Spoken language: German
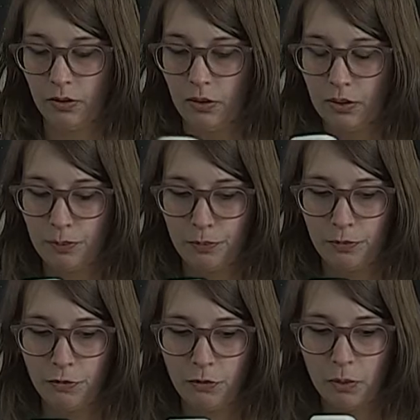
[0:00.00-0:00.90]

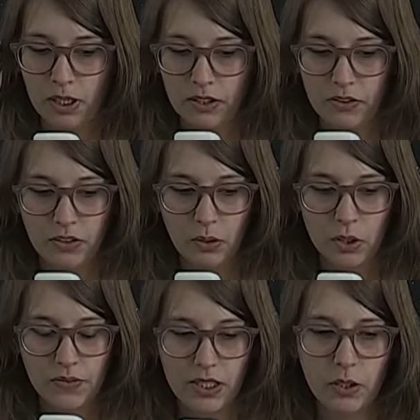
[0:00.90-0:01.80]
Ähm, für mich ist e SEO
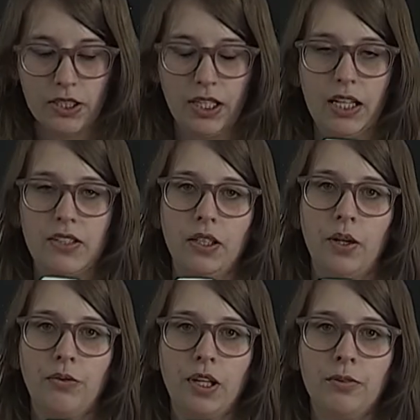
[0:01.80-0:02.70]
2013
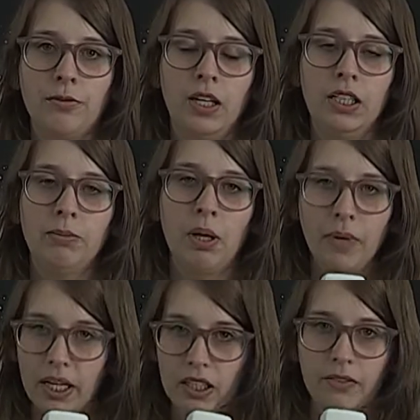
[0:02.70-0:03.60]
auf jeden Fall immer
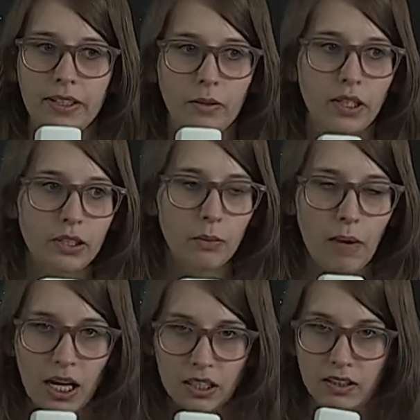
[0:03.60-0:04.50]
mehr die Entwicklung Richtung
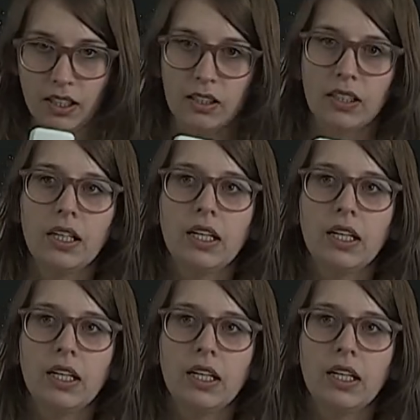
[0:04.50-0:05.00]
Marketing,